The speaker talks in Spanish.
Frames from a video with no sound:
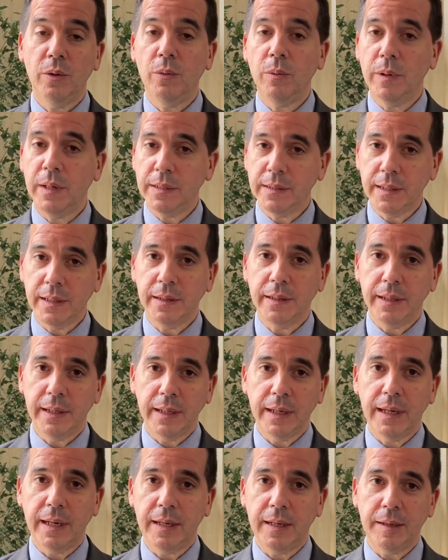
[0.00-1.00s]
una
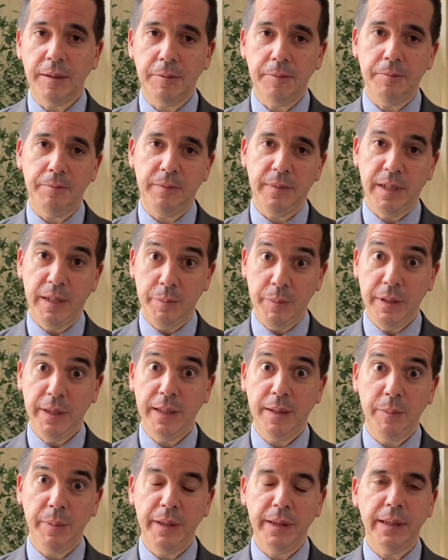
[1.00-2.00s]
estrategia mm,
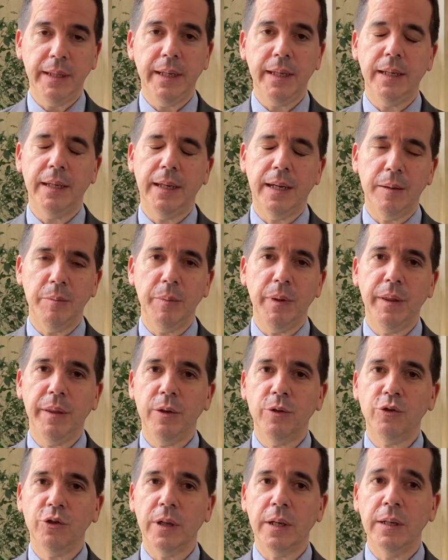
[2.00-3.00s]
tremendamente
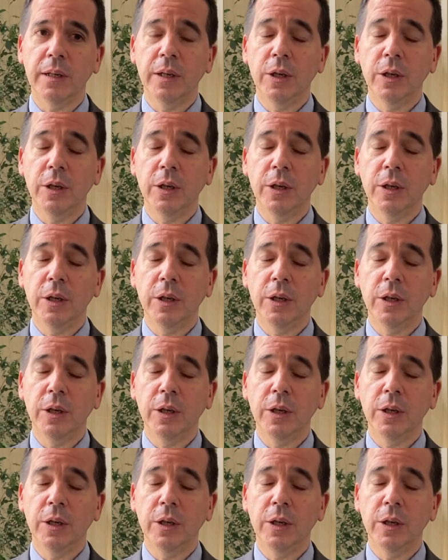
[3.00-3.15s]
ambiciosa.